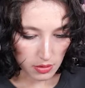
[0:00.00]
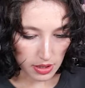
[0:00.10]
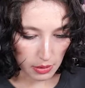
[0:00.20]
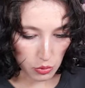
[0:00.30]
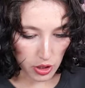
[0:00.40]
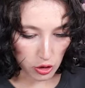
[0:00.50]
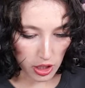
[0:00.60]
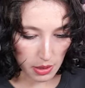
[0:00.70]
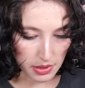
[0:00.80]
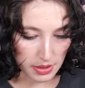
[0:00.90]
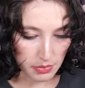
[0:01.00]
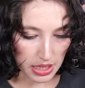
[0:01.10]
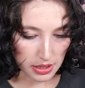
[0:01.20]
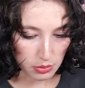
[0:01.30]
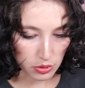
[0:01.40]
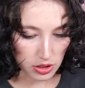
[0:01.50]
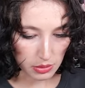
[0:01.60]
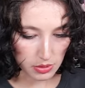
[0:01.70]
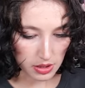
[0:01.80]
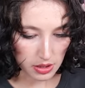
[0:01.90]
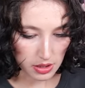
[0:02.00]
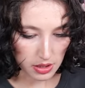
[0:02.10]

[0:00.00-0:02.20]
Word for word: Mesela buraya koyabilirim belki bu kitabı.